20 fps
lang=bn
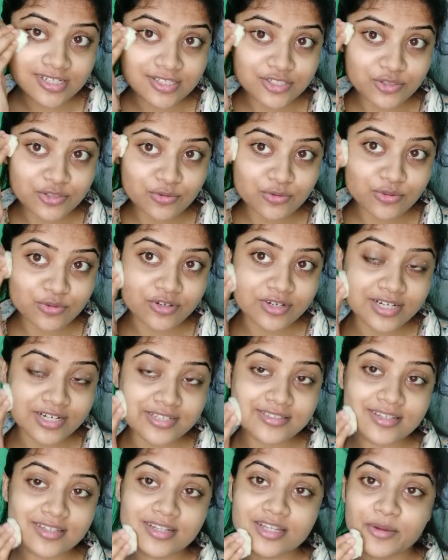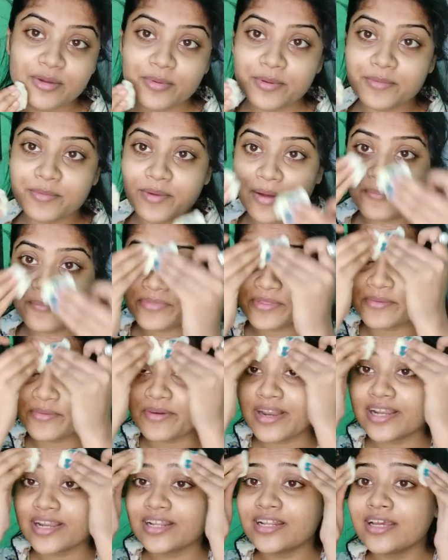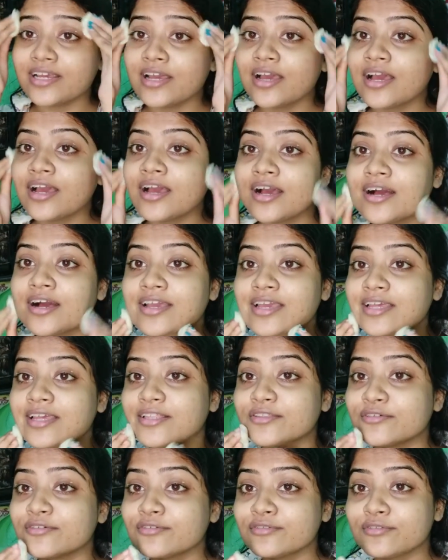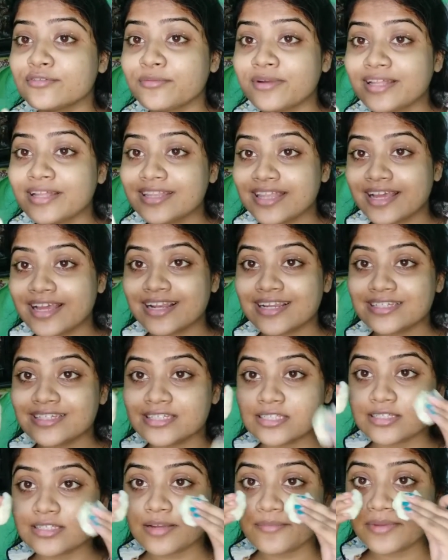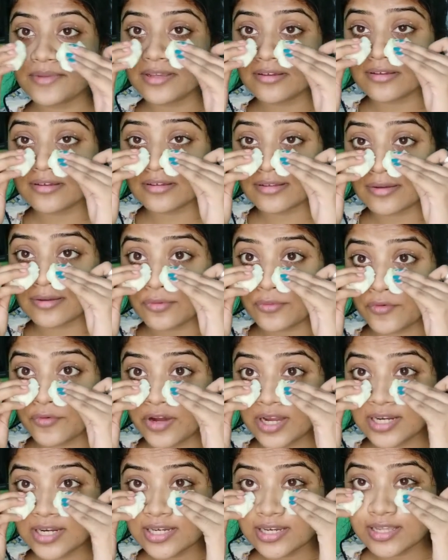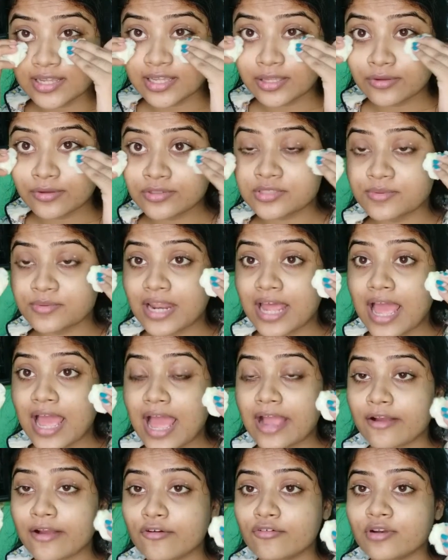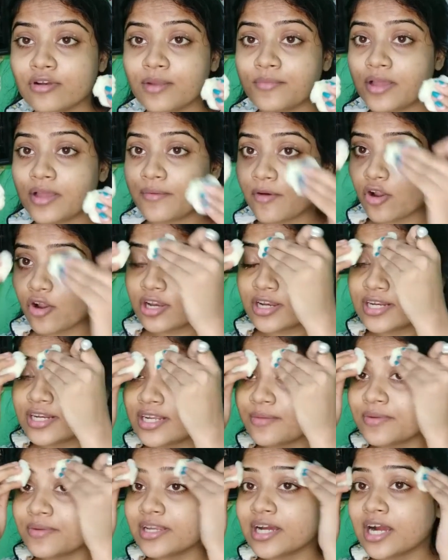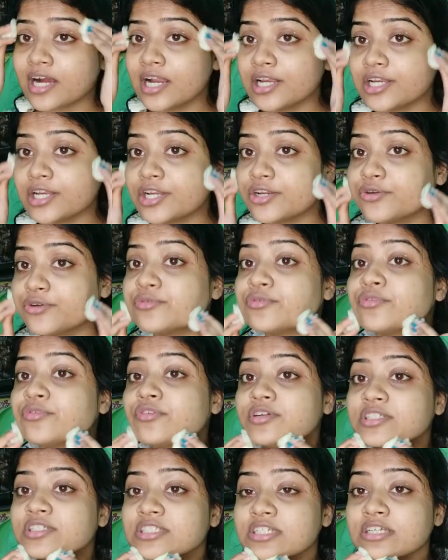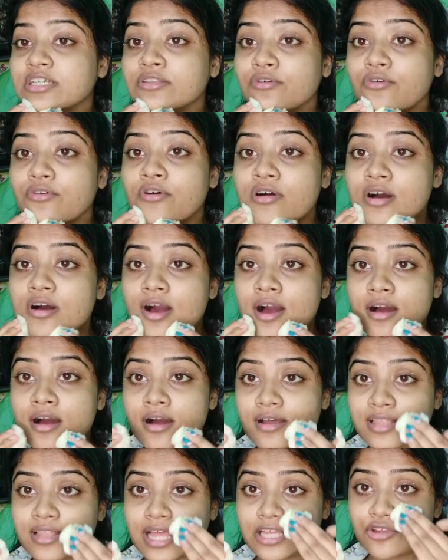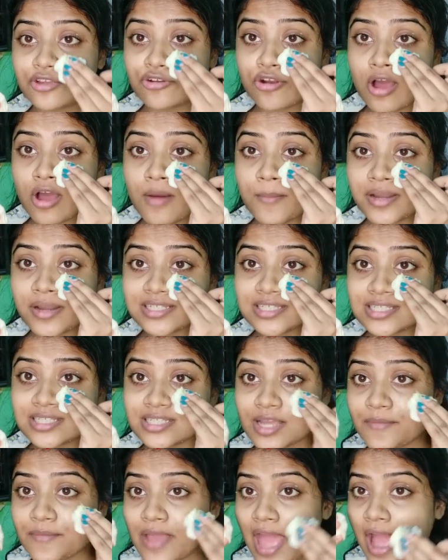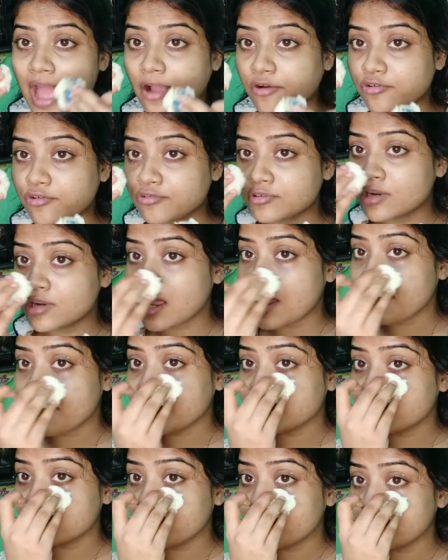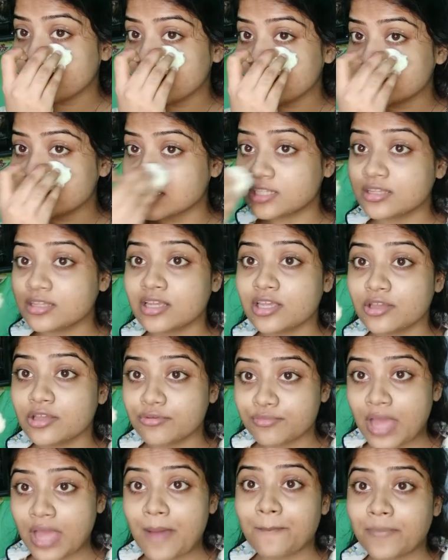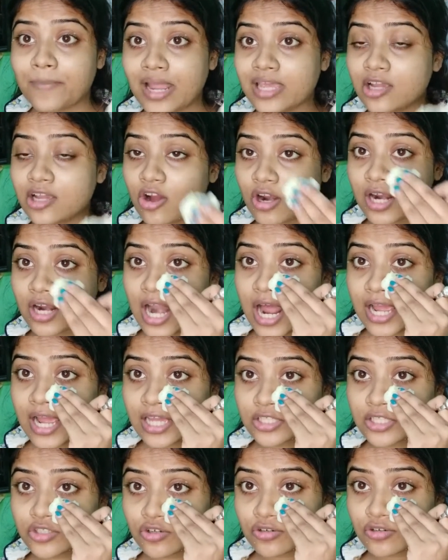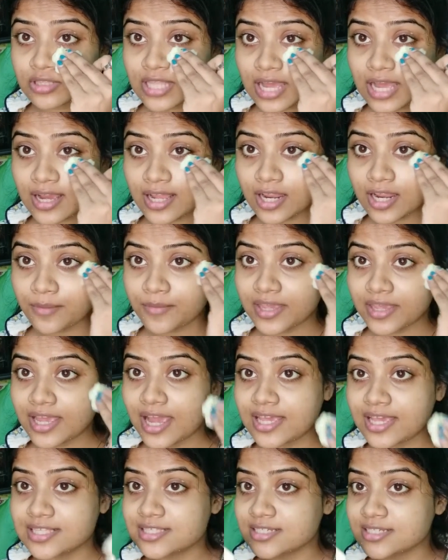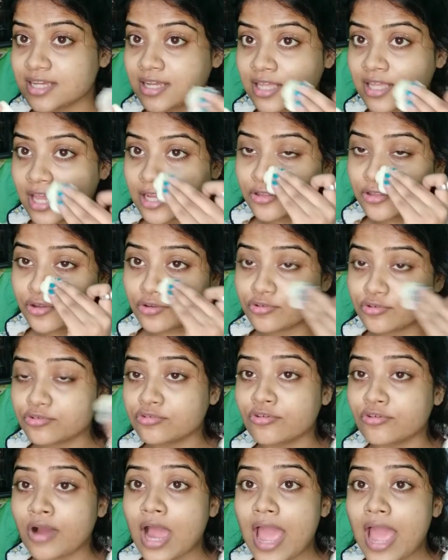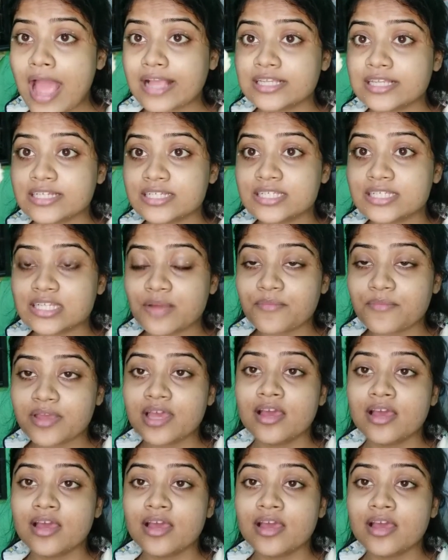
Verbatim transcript: সুন্দর রেজাল্ট হবে আমি ভাবতে পারিনি কিন্তু তোমরা দেখলে জাস্ট আমি ওয়ান ইউজ মানে এখন আমি অলরেডি আমি এটা কন্টিনিউ করছি তো তাই জন্য আমার জাস্ট আমি এখন আমি তোমাদের অ্যাপ্লাই করার আগে যখন দেখালাম এই আইসটা একটু একটু তো জাস্ট আমি